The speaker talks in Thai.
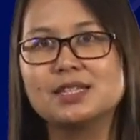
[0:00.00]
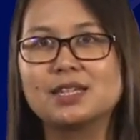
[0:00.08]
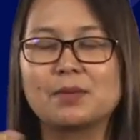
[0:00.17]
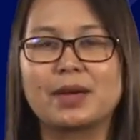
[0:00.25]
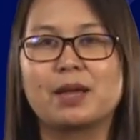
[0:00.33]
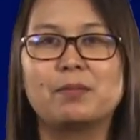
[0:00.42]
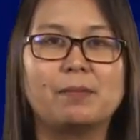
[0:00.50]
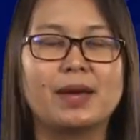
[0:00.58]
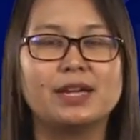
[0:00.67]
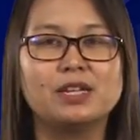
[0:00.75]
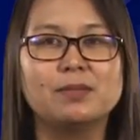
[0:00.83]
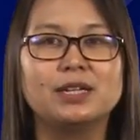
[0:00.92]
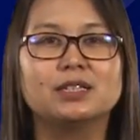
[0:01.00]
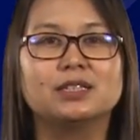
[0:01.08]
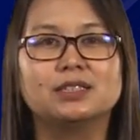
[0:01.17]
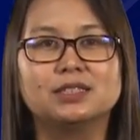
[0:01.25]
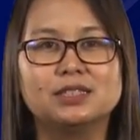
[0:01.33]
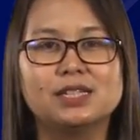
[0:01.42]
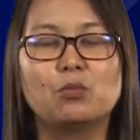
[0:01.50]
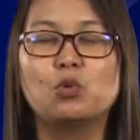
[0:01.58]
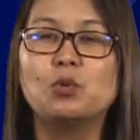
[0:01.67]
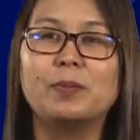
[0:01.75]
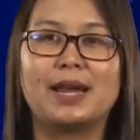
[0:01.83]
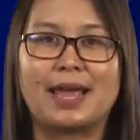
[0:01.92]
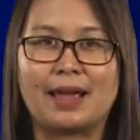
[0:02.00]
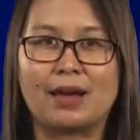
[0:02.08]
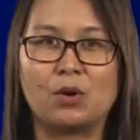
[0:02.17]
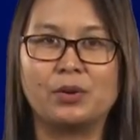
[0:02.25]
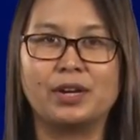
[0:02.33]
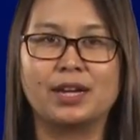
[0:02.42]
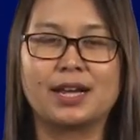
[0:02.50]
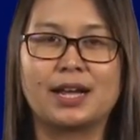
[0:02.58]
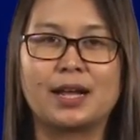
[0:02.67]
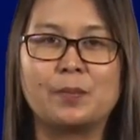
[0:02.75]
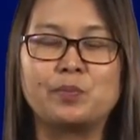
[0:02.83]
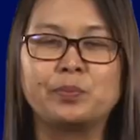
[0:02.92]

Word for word: เจอกับการเปลี่ยนแปลงที่มันเกิดขึ้นที่เราพูดไปแล้วนะคะ